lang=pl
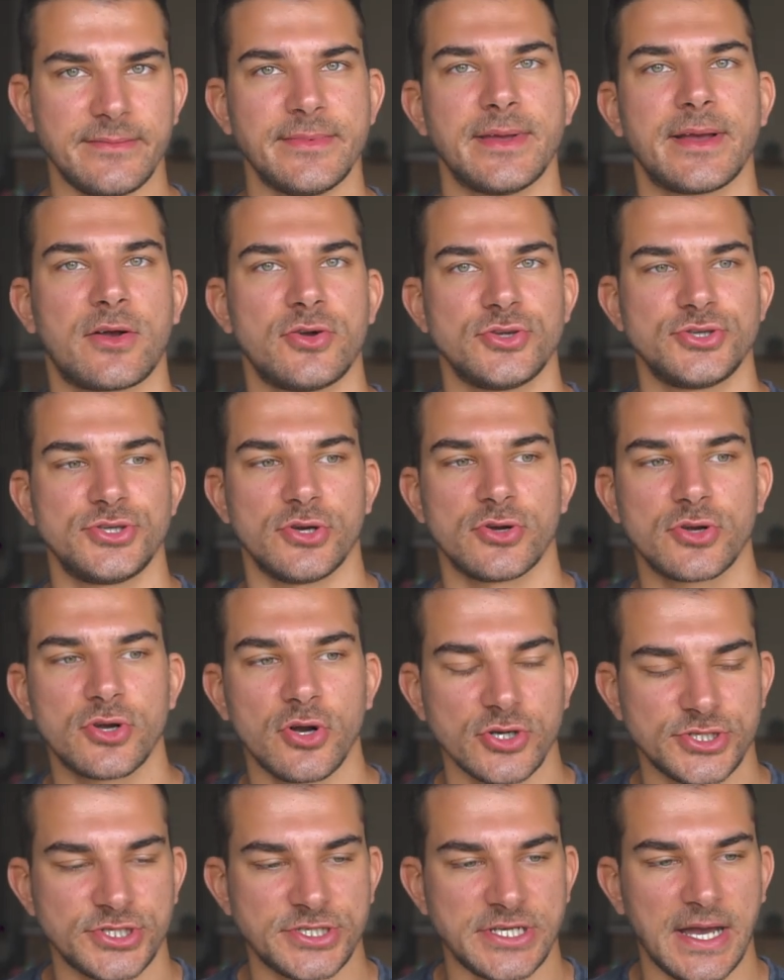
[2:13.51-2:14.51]
jak chodzi o
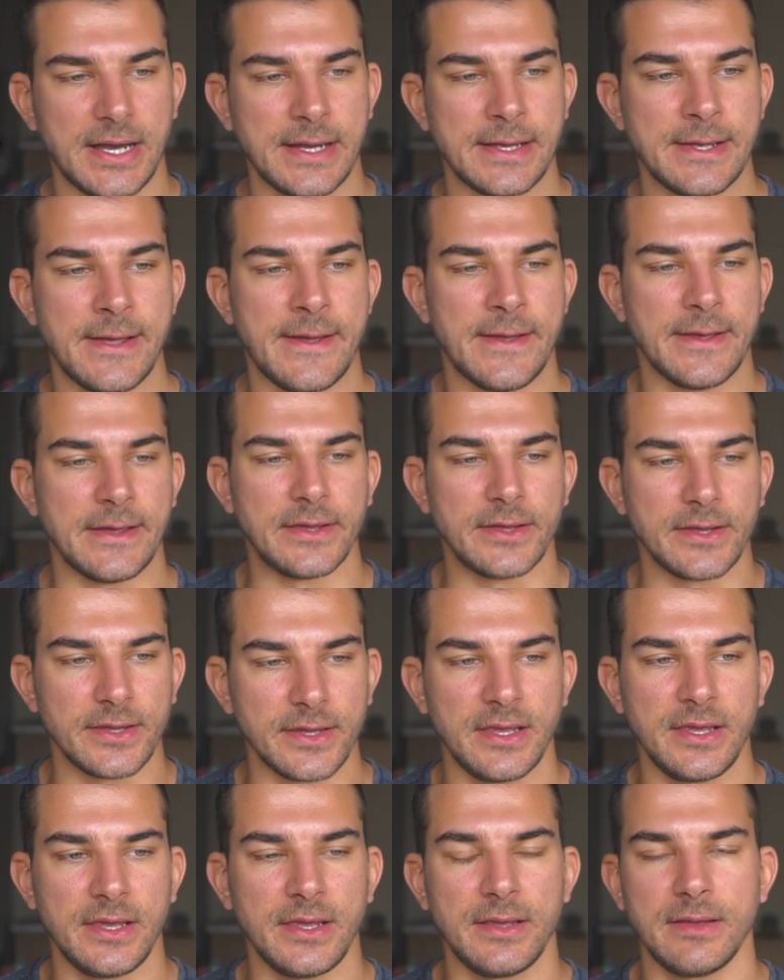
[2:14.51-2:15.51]
gościa,
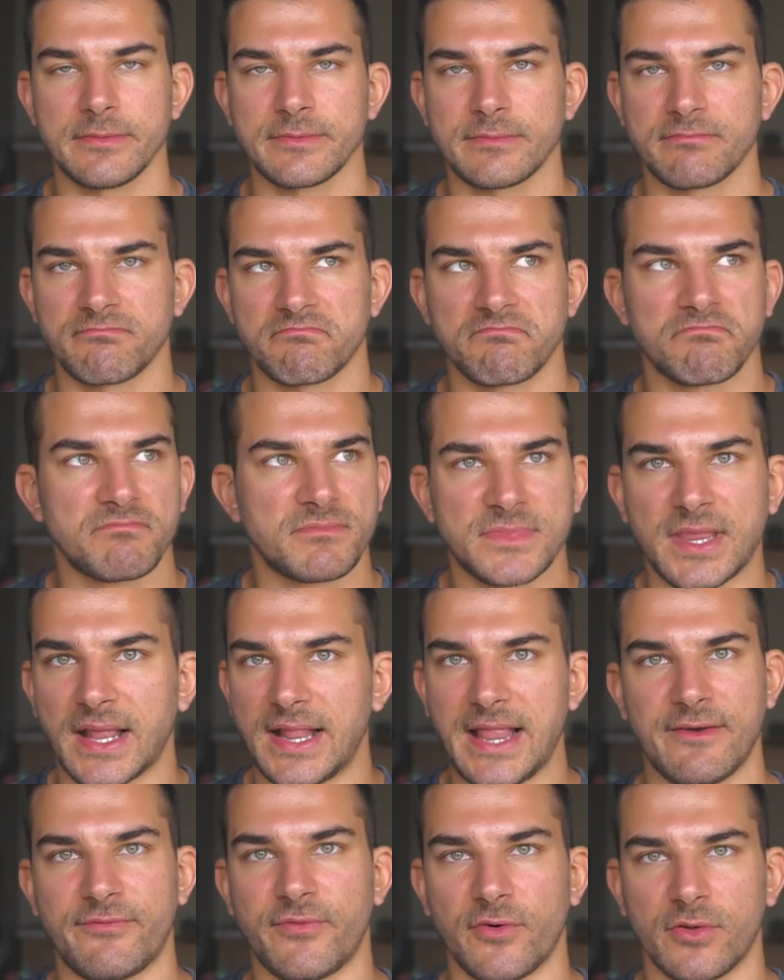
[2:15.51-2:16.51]
i
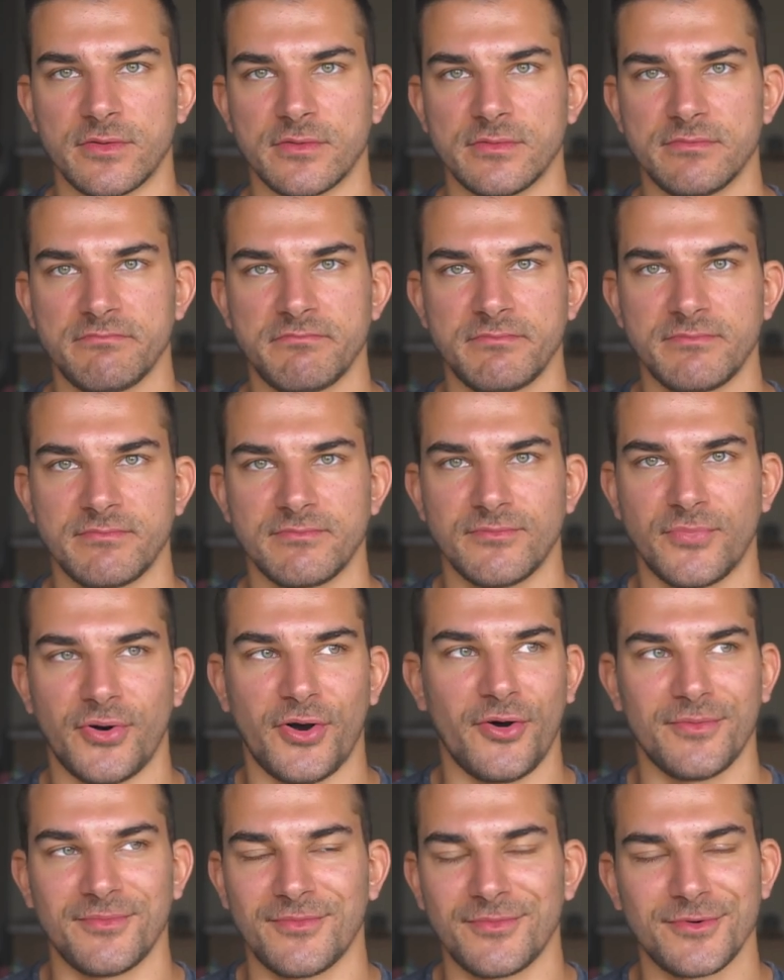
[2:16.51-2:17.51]
telefon
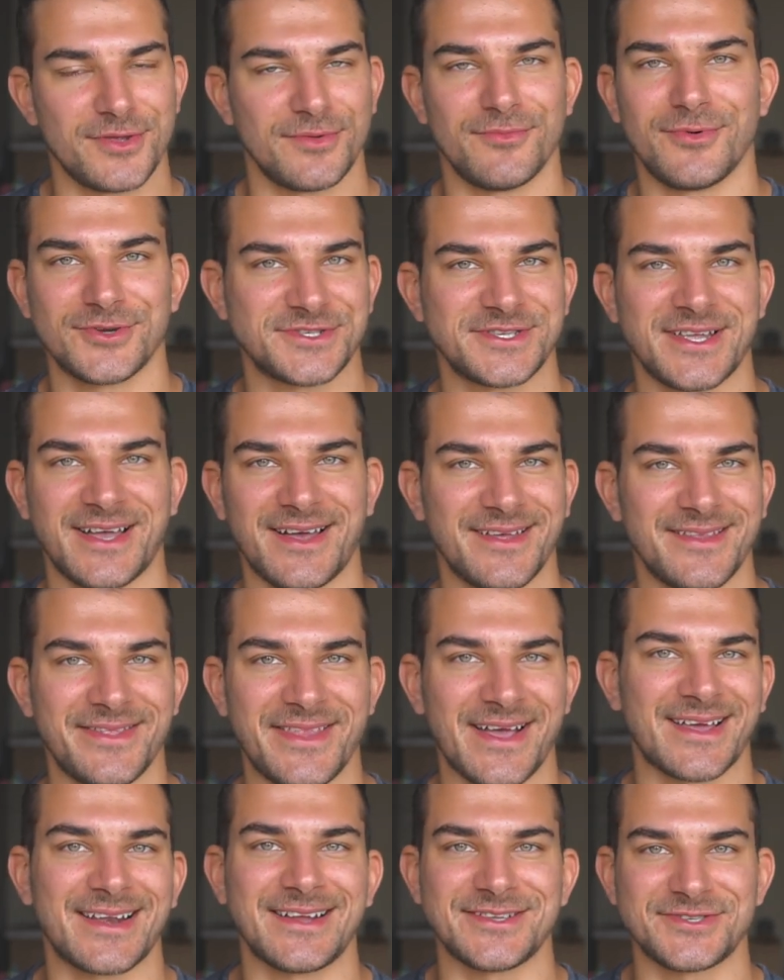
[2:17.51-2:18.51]
bo można
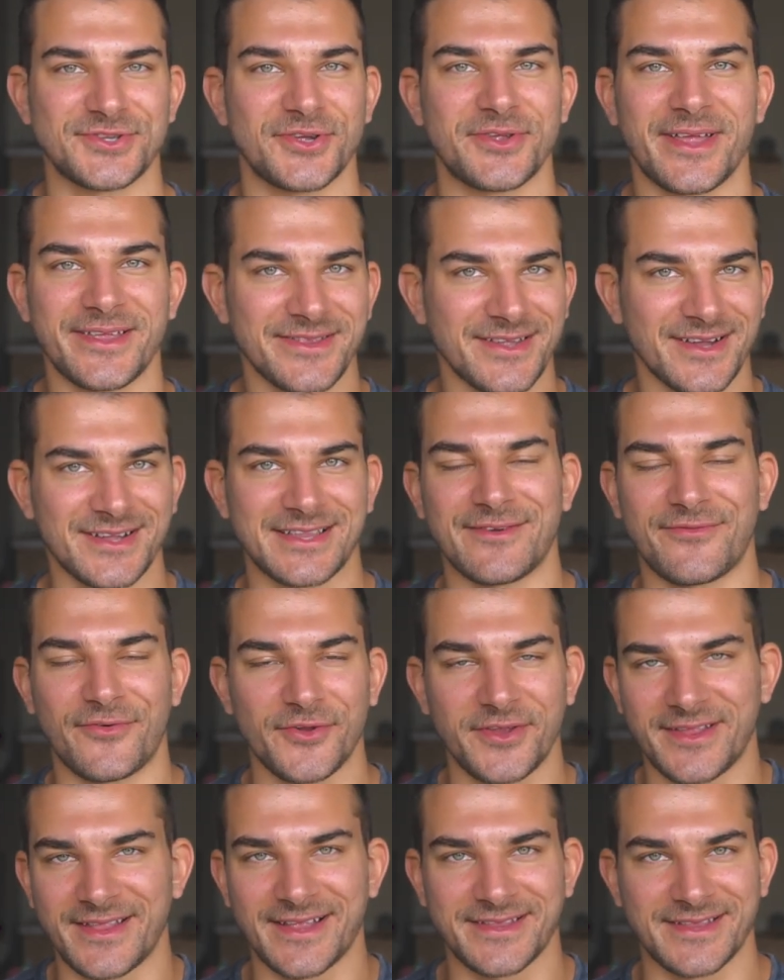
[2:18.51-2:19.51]
nagrać to na
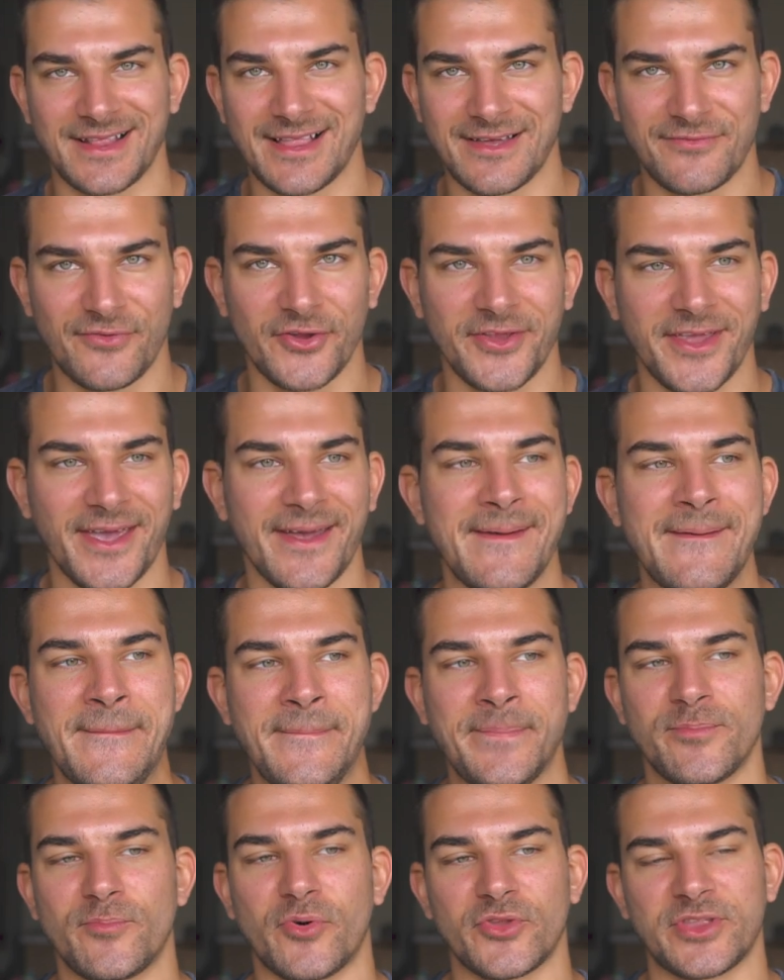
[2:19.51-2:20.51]
dyktafonie na telefonie,
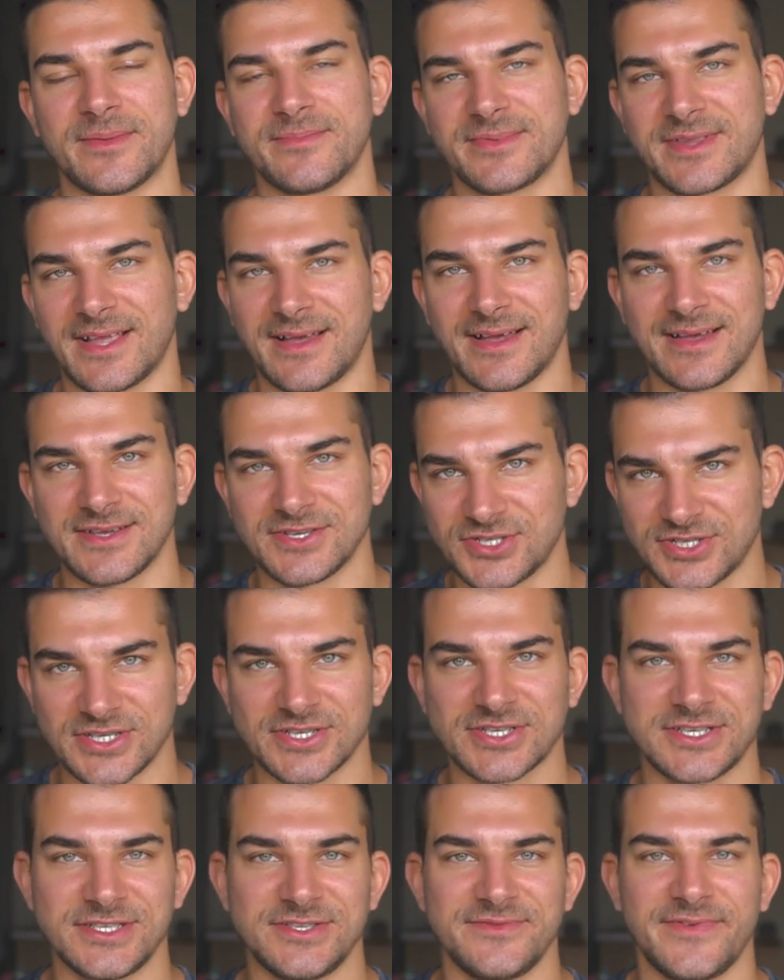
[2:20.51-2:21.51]
potem te
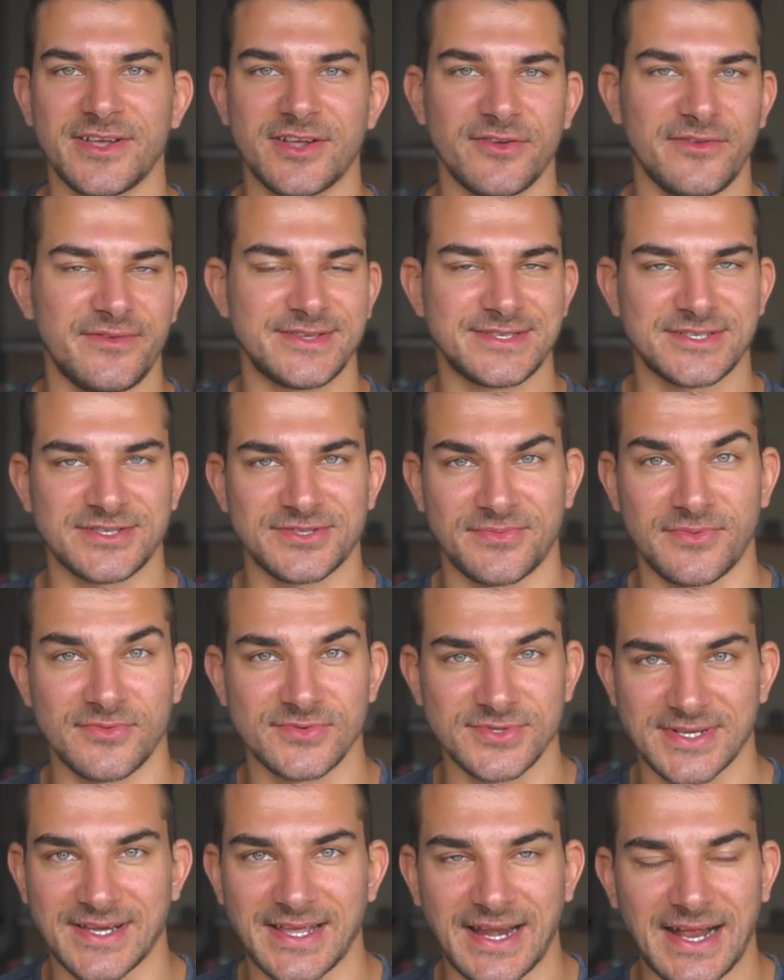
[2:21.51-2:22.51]
ścieżki dźwiękowe ze
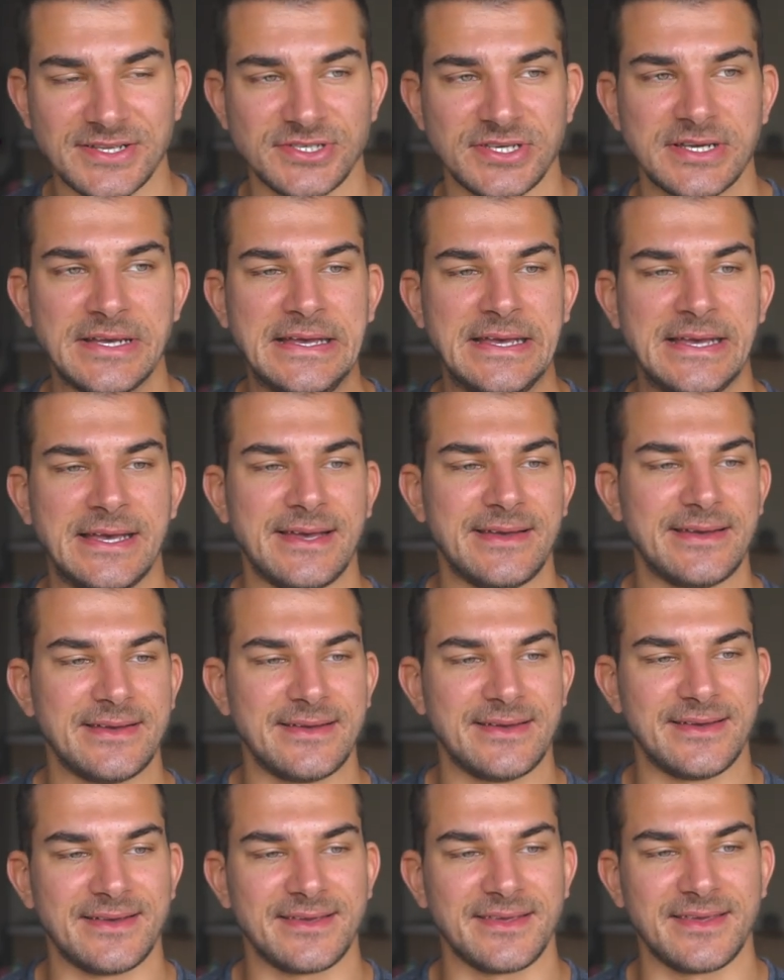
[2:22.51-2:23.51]
sobą zgrać
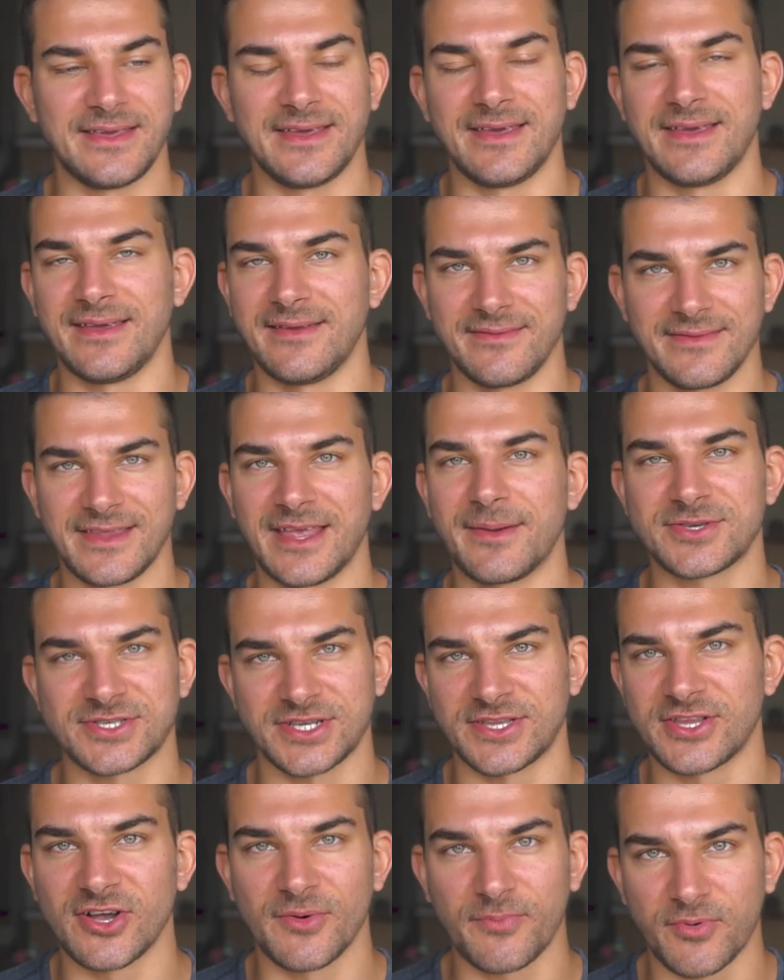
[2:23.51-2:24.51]
yy, i nie ma
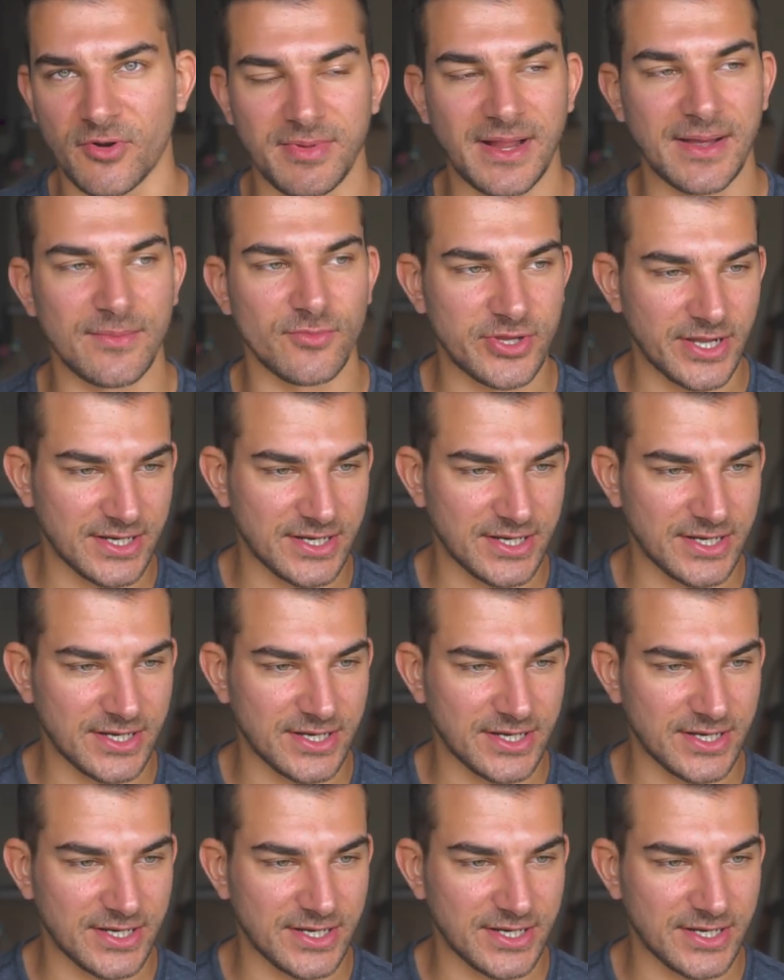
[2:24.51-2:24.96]
żadnego problemu.